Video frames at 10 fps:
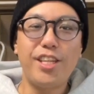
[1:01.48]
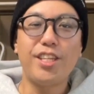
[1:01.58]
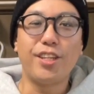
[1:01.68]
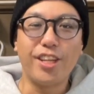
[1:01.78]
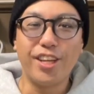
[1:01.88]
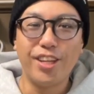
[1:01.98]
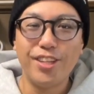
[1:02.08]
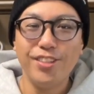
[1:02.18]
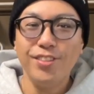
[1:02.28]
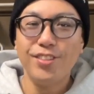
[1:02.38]
インがね、
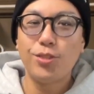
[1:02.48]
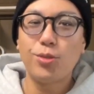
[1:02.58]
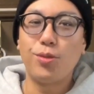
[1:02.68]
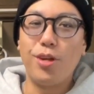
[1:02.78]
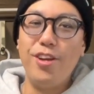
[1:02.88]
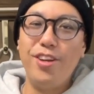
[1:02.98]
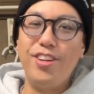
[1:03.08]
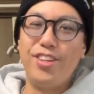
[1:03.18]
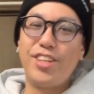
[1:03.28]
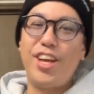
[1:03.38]
ちょっと、
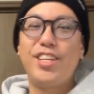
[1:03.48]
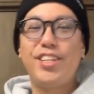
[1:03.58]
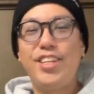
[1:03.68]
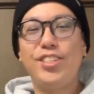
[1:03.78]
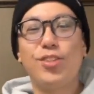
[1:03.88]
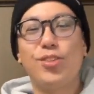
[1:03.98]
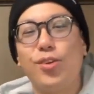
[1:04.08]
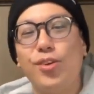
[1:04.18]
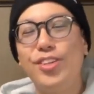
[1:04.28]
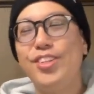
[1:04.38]
最近ちょっ
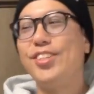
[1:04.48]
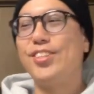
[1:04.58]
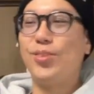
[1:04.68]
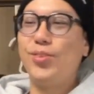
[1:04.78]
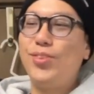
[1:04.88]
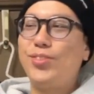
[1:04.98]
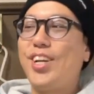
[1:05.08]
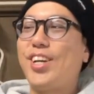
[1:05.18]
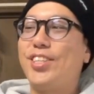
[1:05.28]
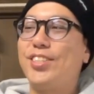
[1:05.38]
と、どう、
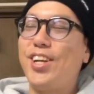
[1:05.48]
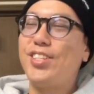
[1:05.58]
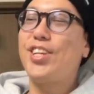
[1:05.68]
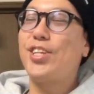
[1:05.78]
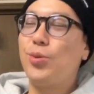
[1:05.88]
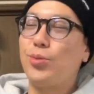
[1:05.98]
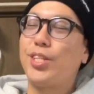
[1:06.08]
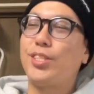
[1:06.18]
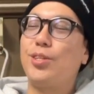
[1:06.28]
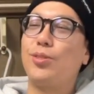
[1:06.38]
なんか、だんだんひどく
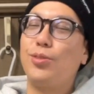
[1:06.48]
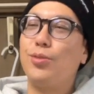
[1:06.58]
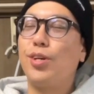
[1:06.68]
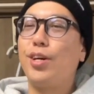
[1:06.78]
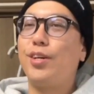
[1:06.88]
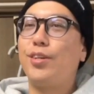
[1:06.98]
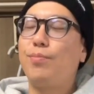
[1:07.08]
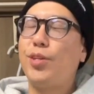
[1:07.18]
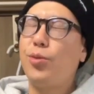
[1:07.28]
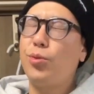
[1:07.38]
なってるっていうか、
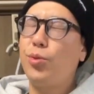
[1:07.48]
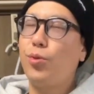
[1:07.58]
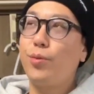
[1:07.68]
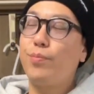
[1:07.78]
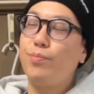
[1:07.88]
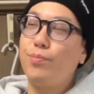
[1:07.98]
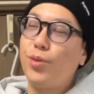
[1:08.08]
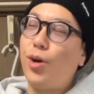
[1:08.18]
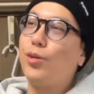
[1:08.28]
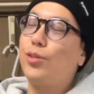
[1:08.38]
まあ、ちょっとこれ、
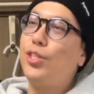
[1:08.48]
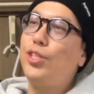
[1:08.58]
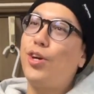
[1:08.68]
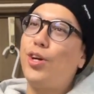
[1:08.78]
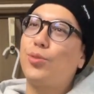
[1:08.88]
あ、いいな